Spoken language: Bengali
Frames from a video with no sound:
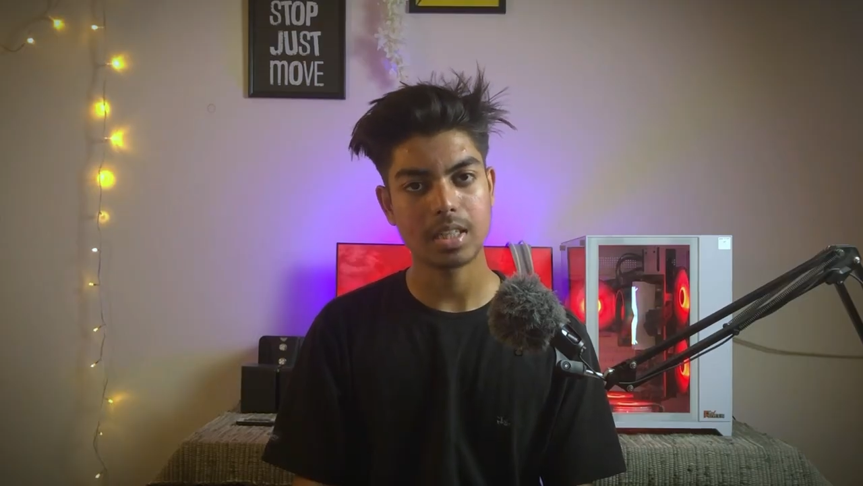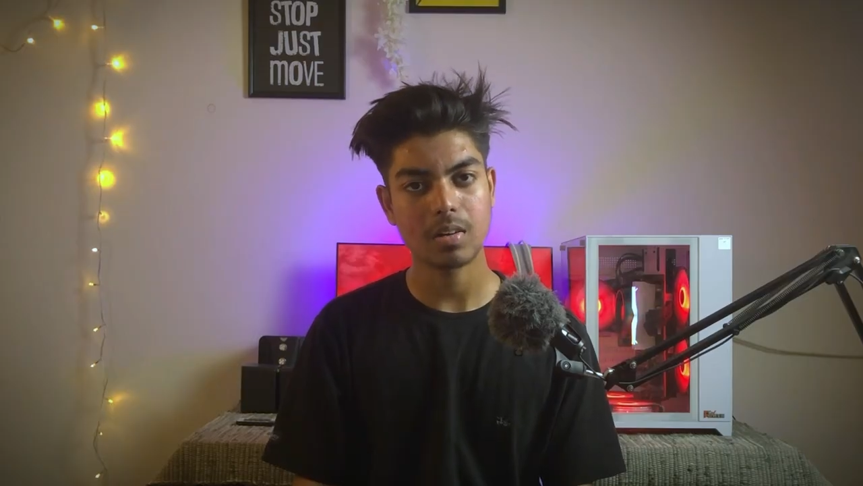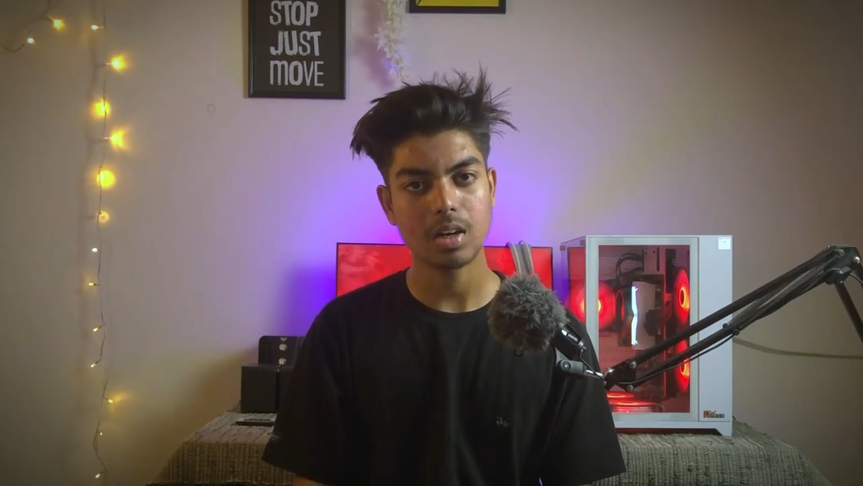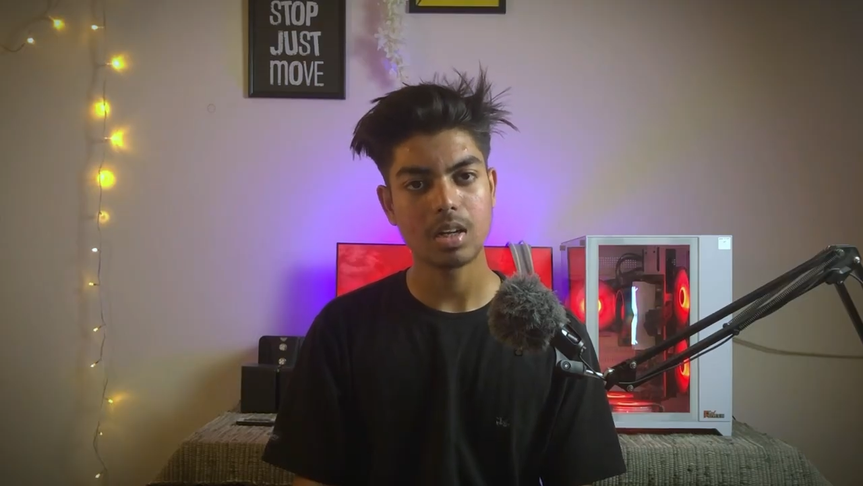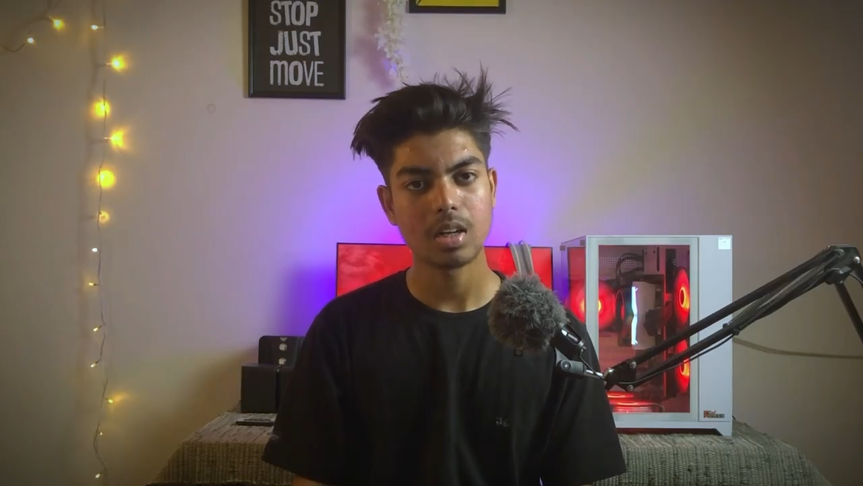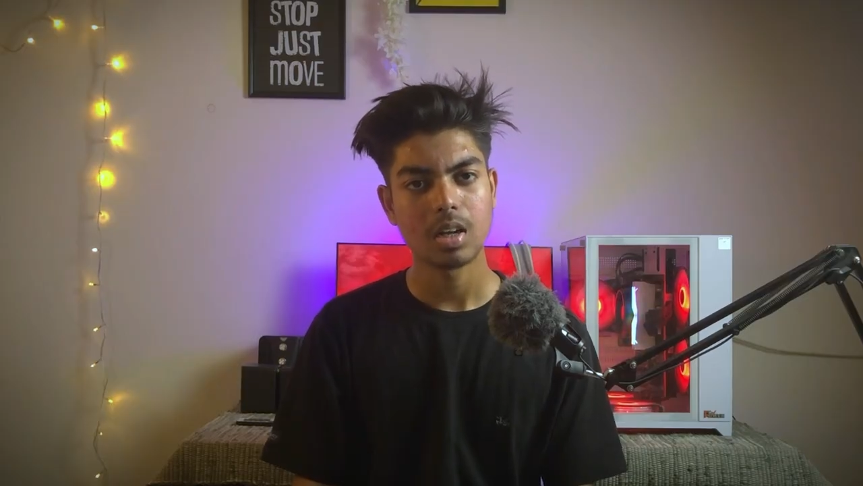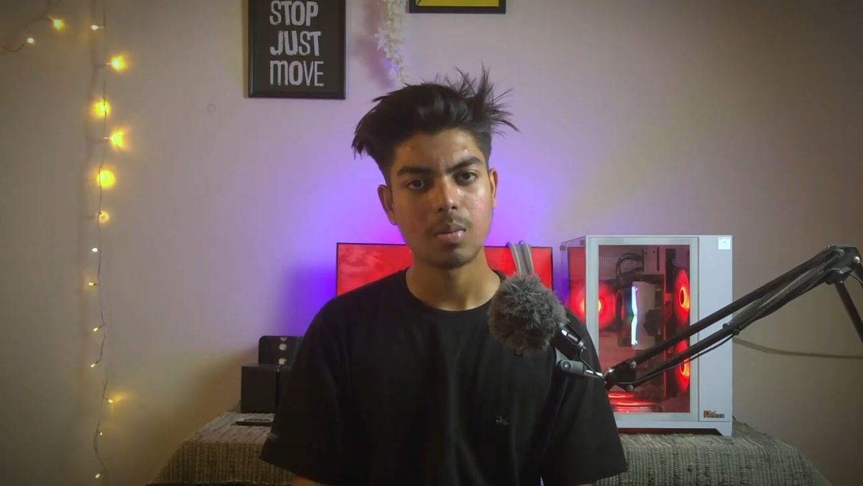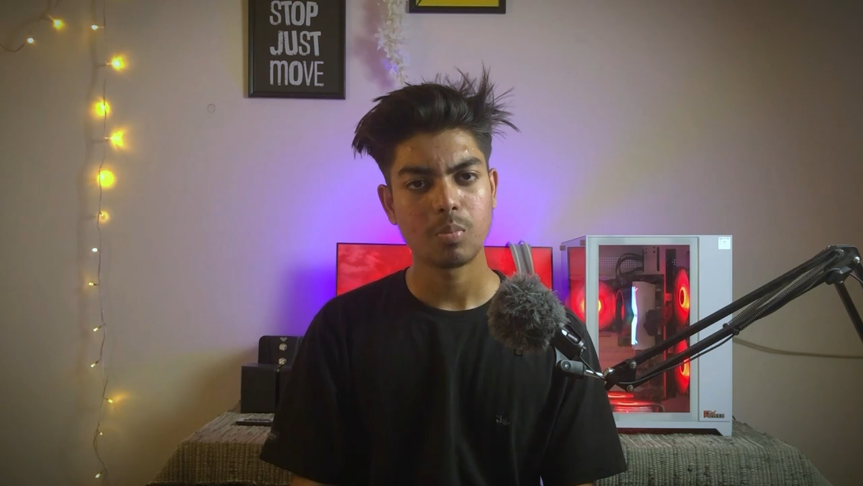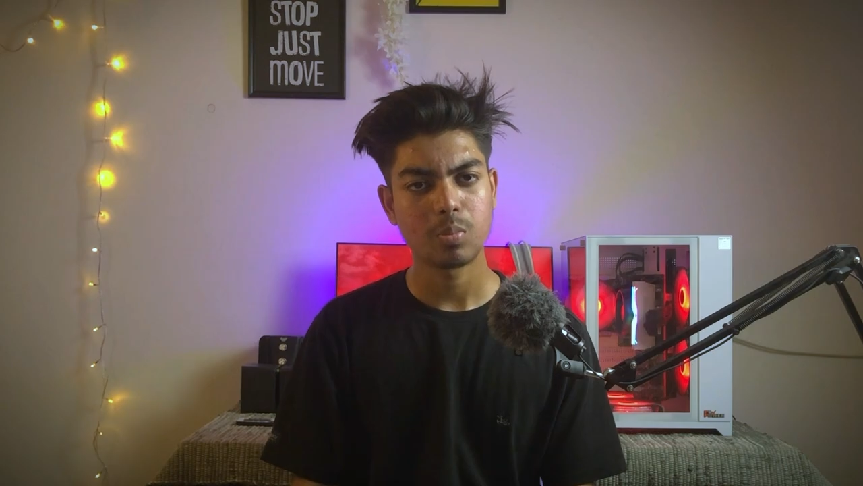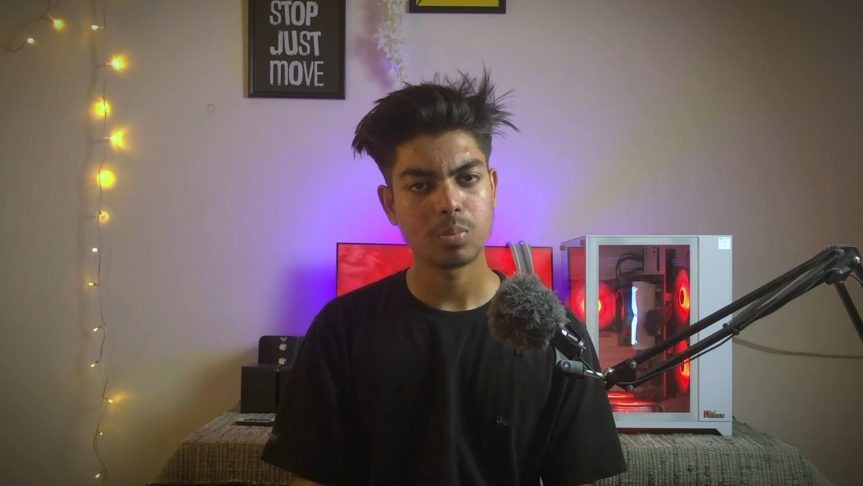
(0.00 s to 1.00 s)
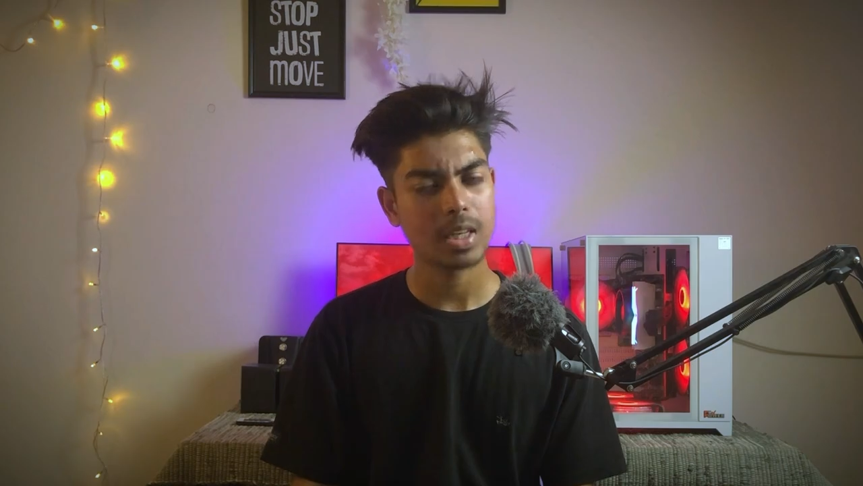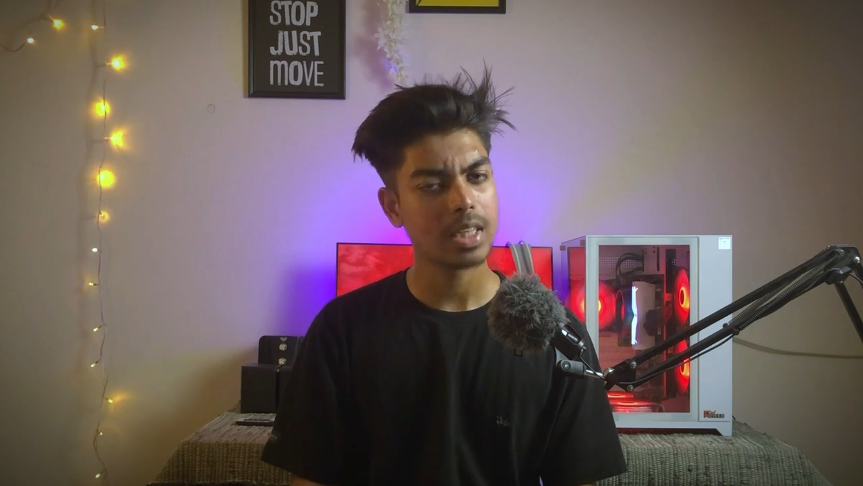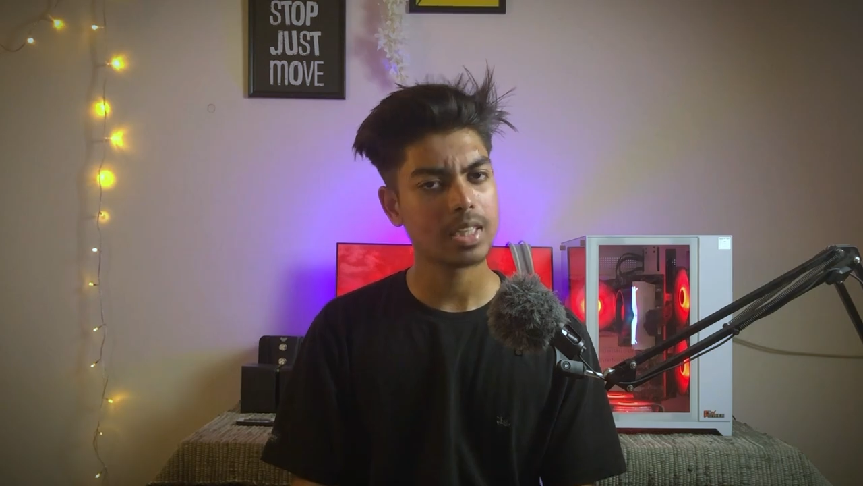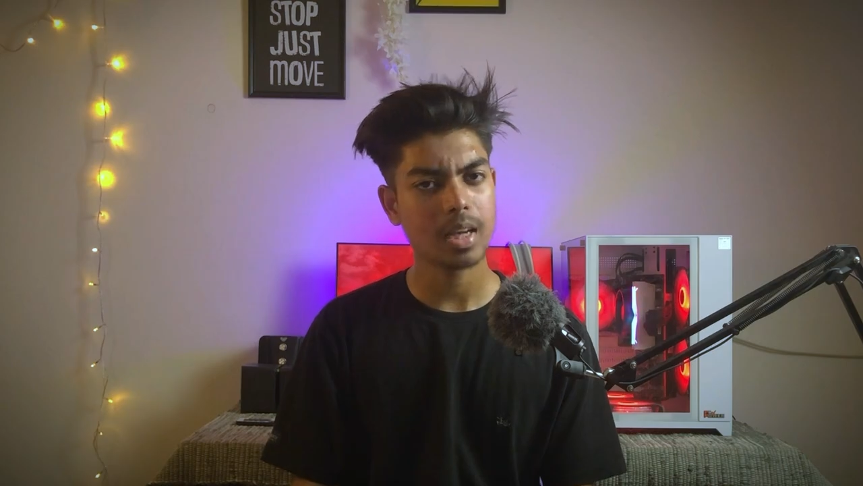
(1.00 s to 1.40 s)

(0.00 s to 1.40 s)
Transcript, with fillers: যাওয়া তিরিশ থেকে